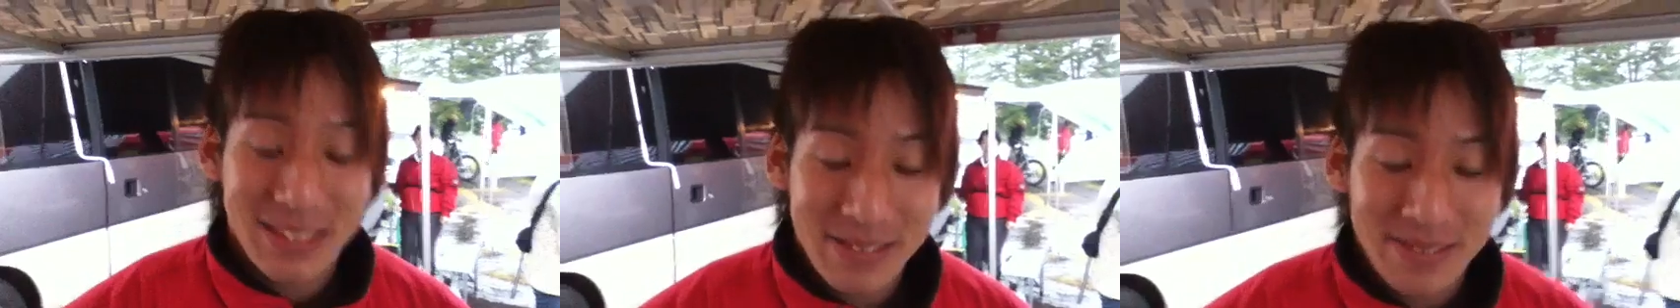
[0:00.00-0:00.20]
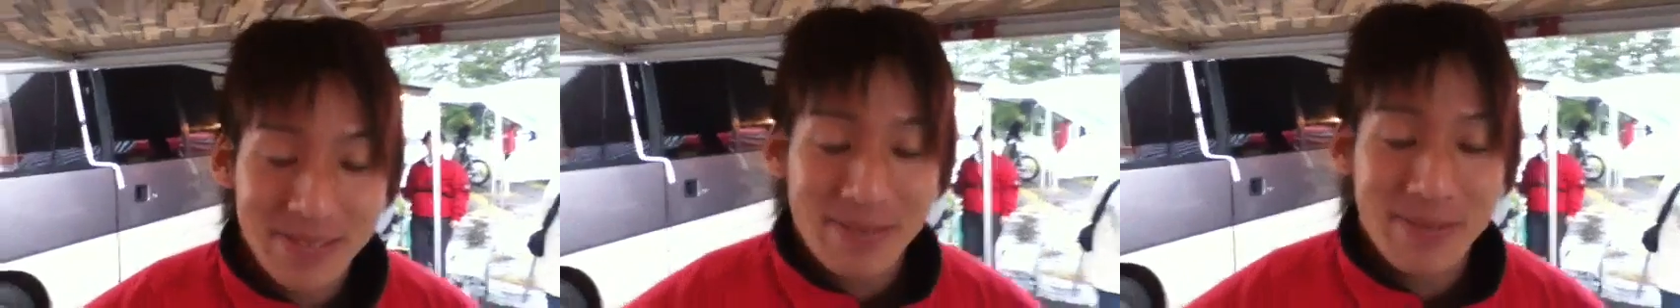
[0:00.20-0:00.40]

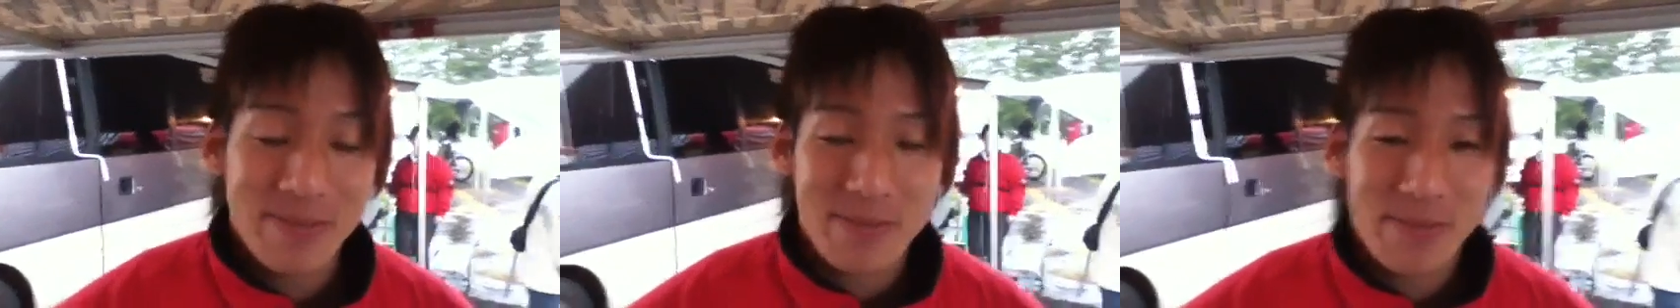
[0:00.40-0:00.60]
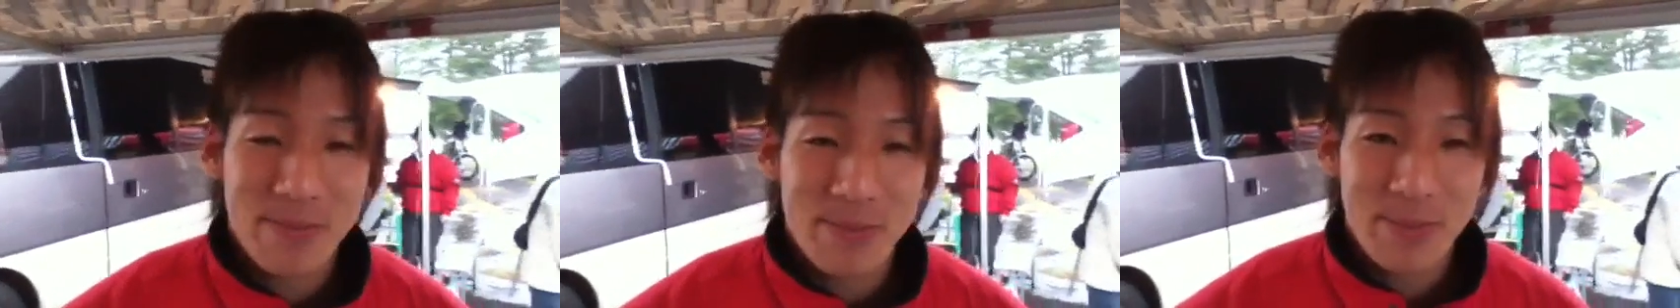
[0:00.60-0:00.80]
いよいよ
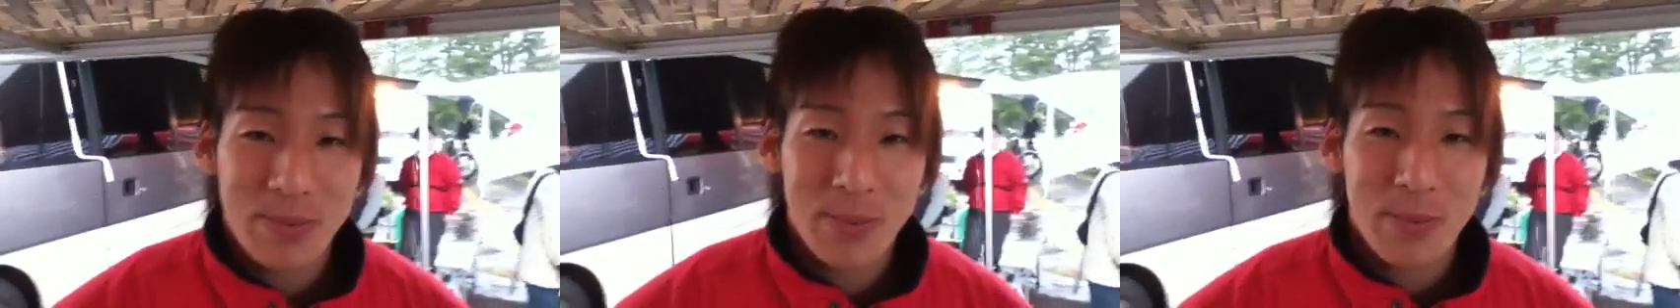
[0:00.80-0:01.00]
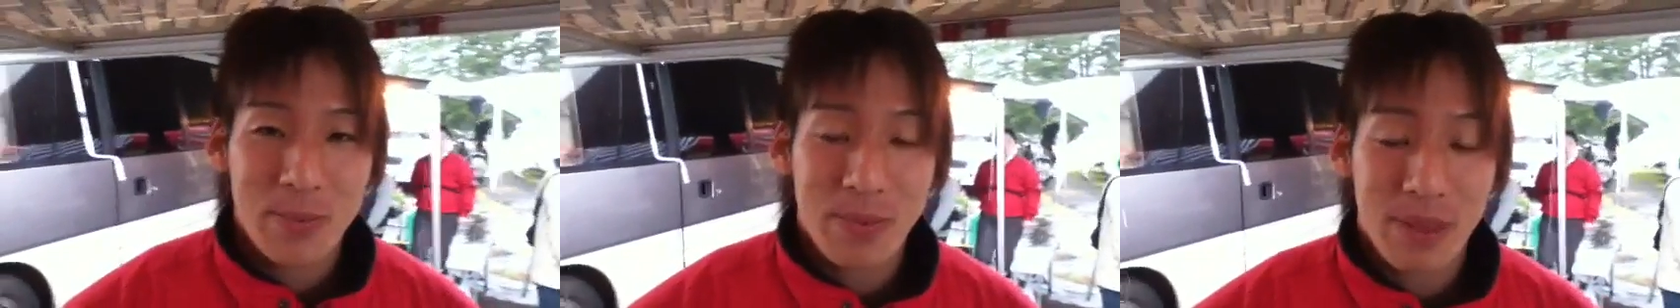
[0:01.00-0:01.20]
最終戦に
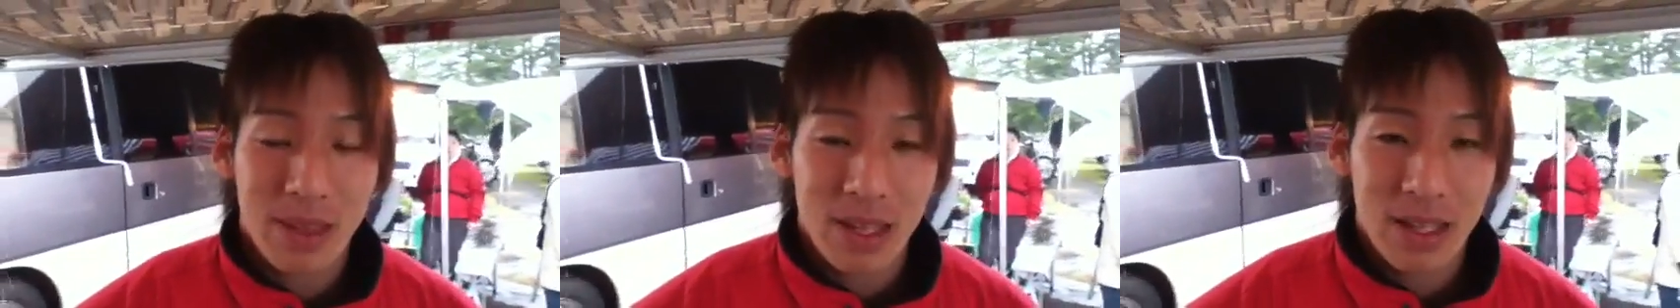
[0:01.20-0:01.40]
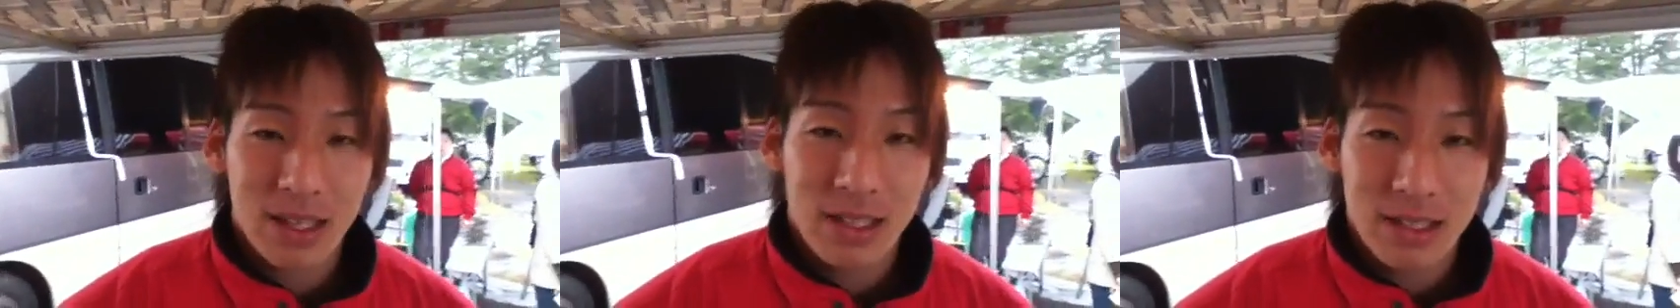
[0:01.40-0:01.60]
なりまし
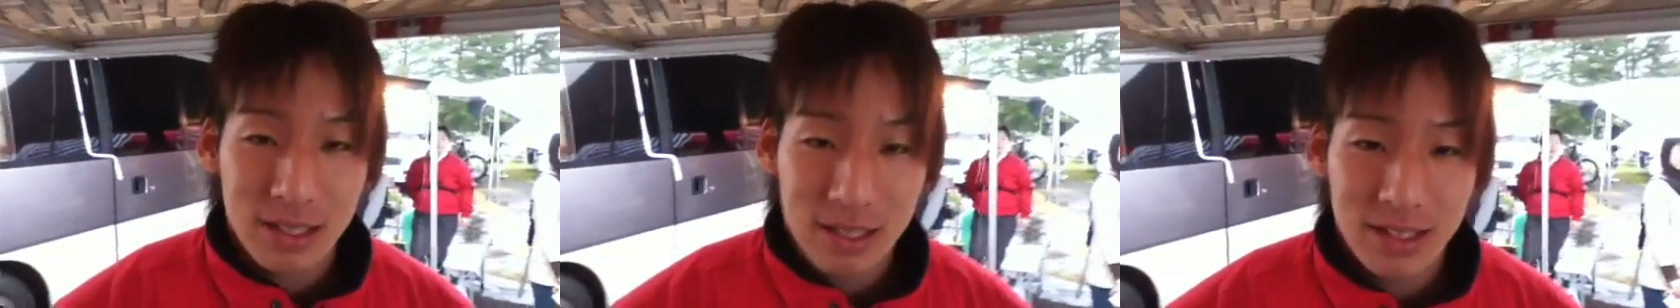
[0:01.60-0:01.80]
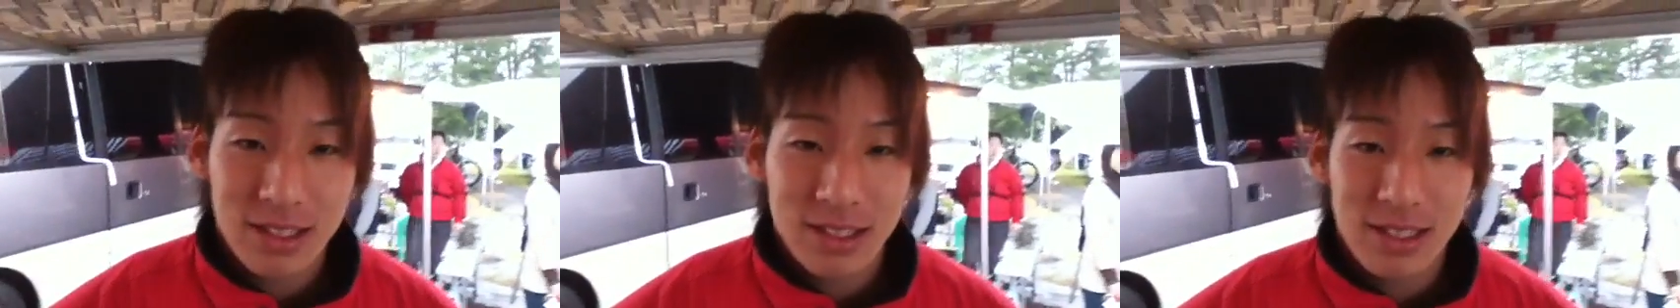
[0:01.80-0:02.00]
たさあいか
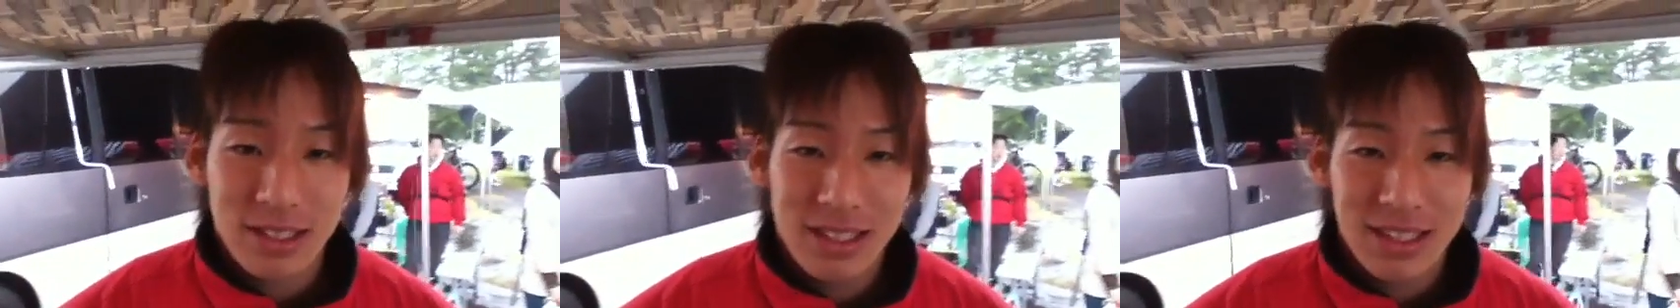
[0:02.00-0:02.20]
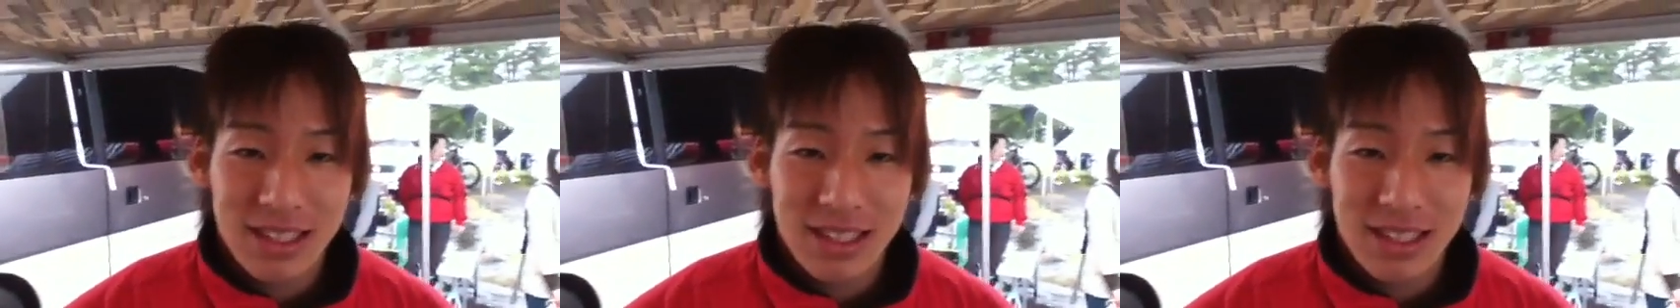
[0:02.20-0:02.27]
がでしょう